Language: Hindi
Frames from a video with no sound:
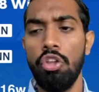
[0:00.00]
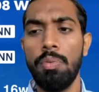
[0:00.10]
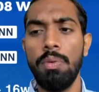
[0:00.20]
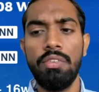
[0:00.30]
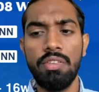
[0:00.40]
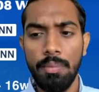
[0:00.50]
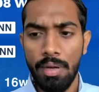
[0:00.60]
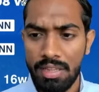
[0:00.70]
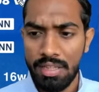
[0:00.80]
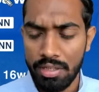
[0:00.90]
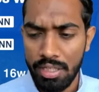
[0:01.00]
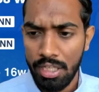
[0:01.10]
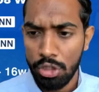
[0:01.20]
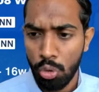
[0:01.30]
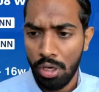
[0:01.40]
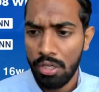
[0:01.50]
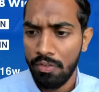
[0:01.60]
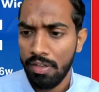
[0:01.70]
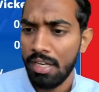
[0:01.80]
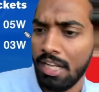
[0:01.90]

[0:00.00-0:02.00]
स्पिनर्स की बात करते हैं तो आठ विकेट